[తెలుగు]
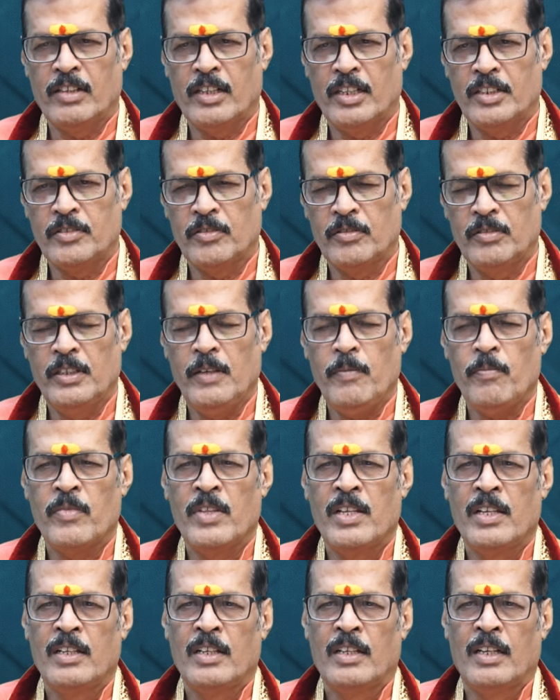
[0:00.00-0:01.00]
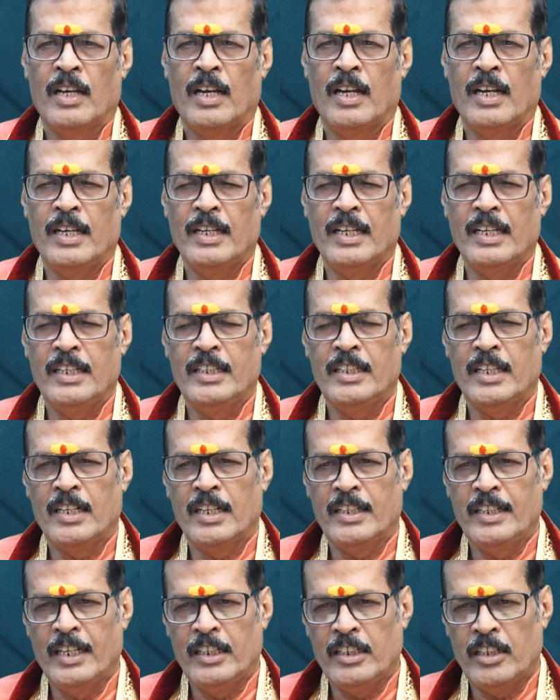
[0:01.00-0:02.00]
అవకాశం ఉంది అలాగే
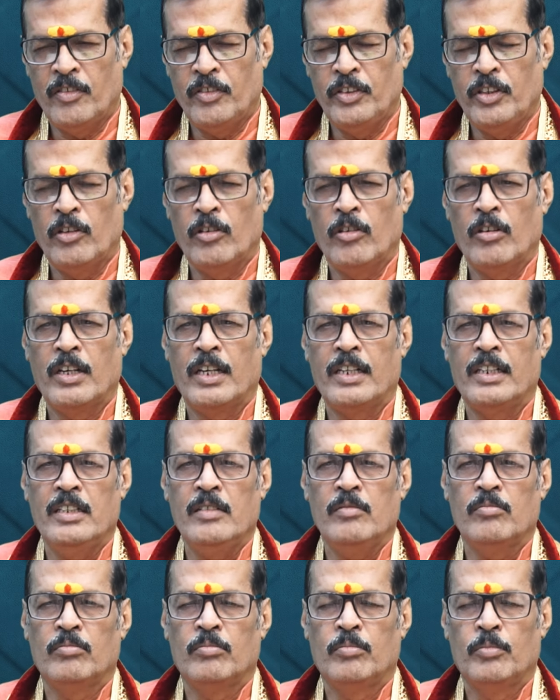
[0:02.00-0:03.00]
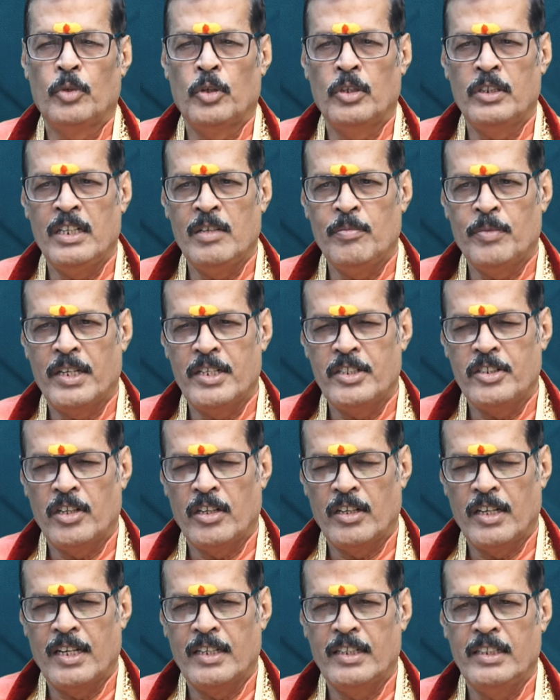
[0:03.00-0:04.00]
ఏదన్నా ఇంటర్వ్యూల్లో కానీ పోటీ
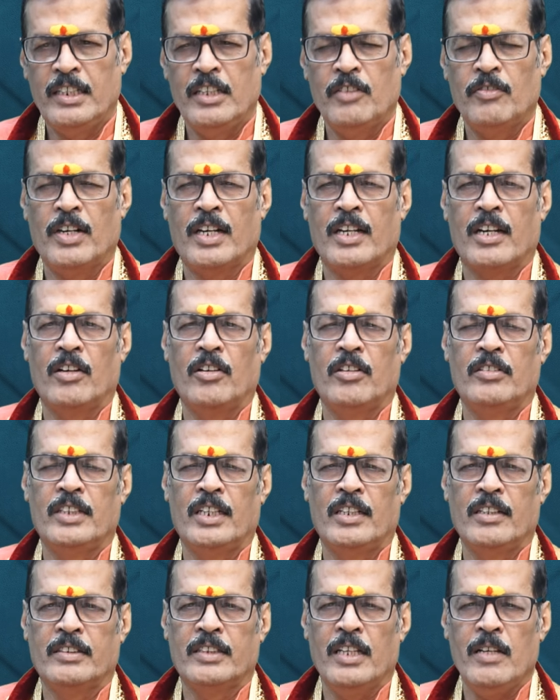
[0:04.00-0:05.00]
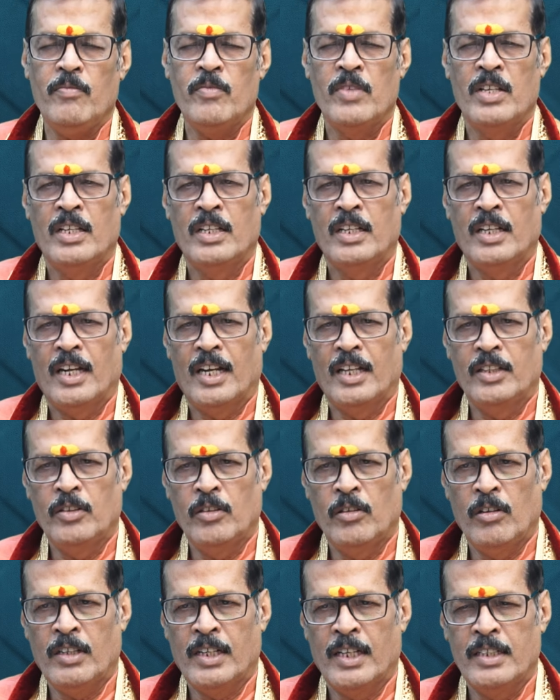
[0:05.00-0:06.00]
పరీక్షలు కానీ ఈ వారంలో జరిగితే
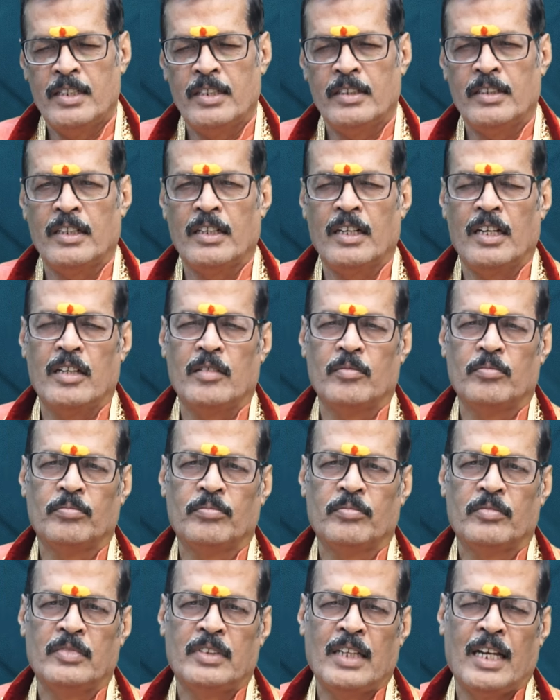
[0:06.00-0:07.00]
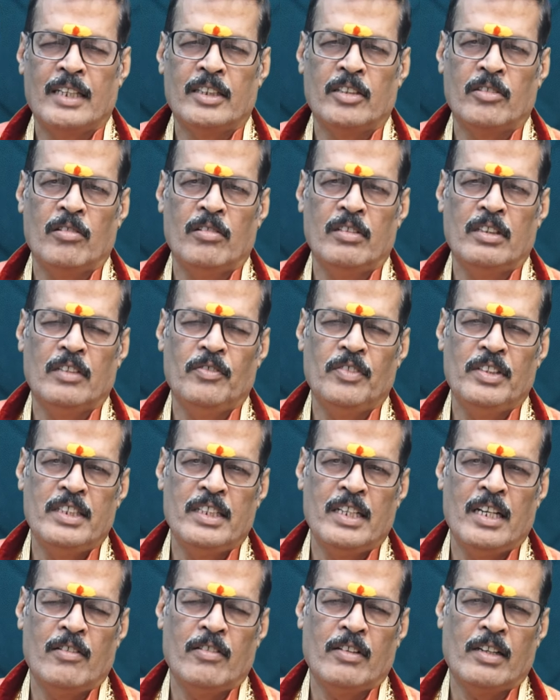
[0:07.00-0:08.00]
అందులో ఖచ్చితంగా జాతకుడికి
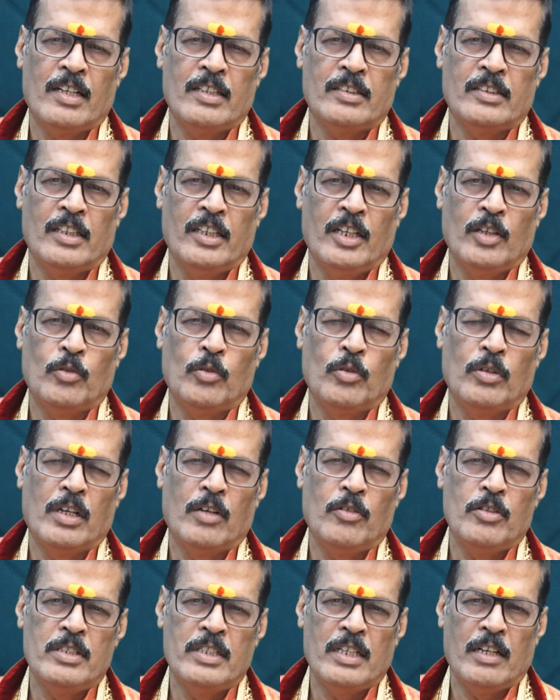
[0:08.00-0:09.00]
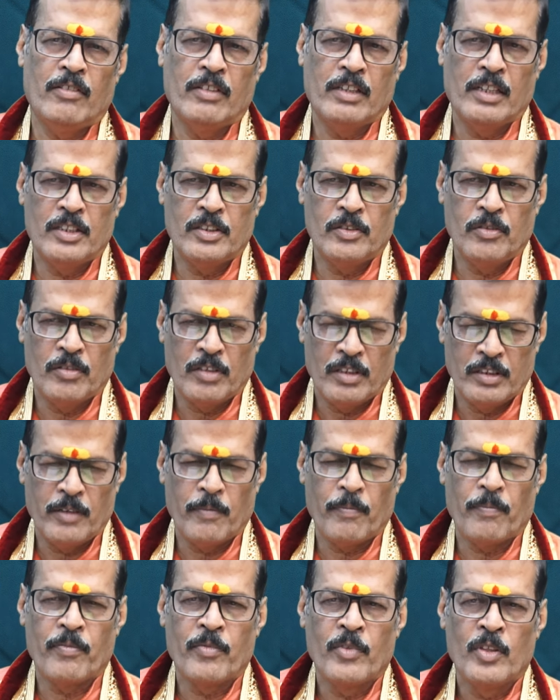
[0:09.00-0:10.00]
విజయావకాశాలు ఎక్కువగా వచ్చే అవకాశం ఉన్నది
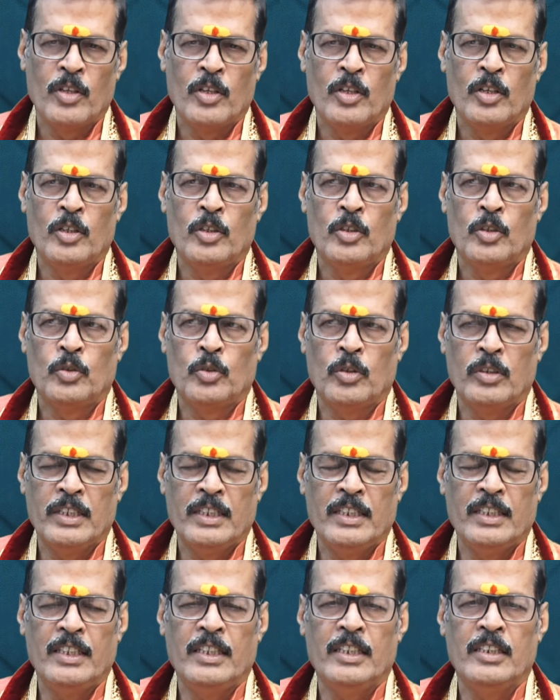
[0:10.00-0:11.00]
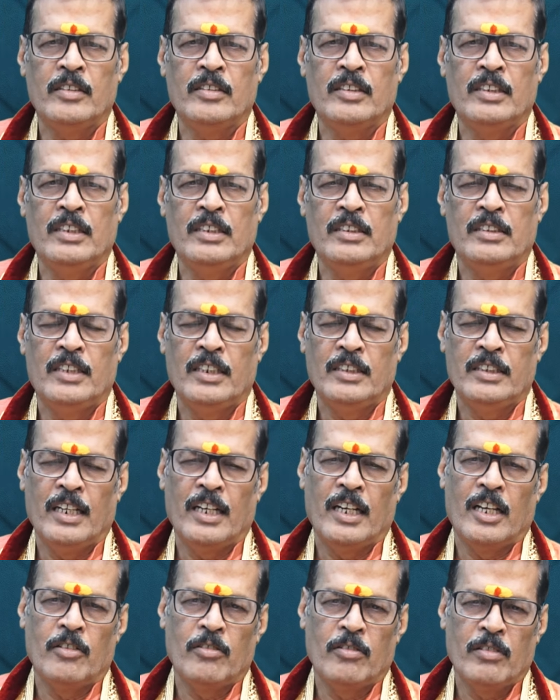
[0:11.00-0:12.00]
సో ఇది ఈ స్థితి
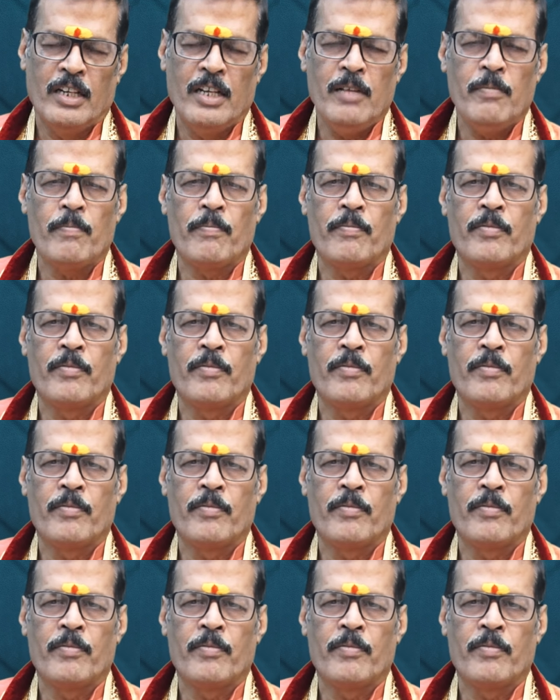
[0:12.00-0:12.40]
ఇలాగుంటే